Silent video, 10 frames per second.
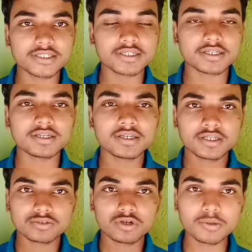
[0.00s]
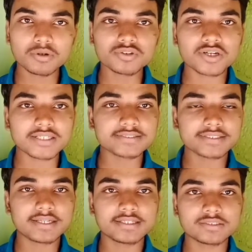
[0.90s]
नहीं करना है थोड़े बहुत तो कर
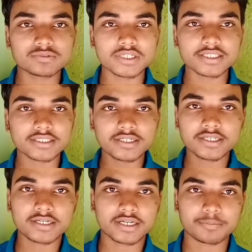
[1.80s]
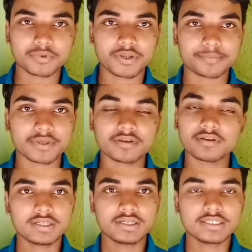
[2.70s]
सकते हैं लेकिन उतना ज़्यादा नहीं करना आपको यहाँ पे
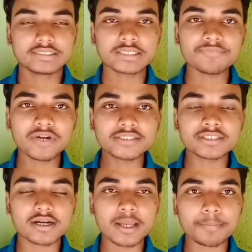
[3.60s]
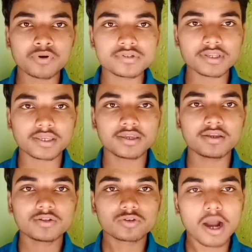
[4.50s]
इसके फ्रेंड्स अगर आप हो सके
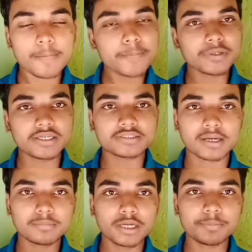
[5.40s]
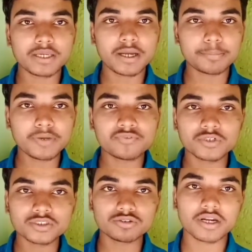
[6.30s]
तो आप अपने थंबनेल पे अपना
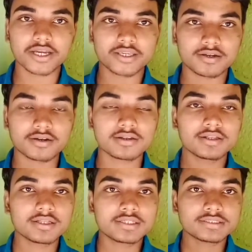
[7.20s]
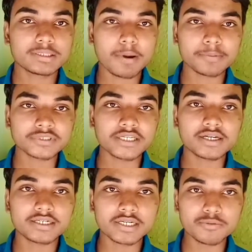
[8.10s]
फोटो जरूर लगाइएगा जब आपका चैनल
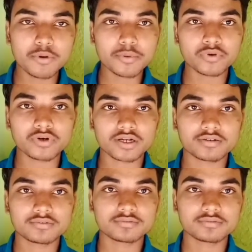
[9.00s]
अंडर रिव्यू में होगा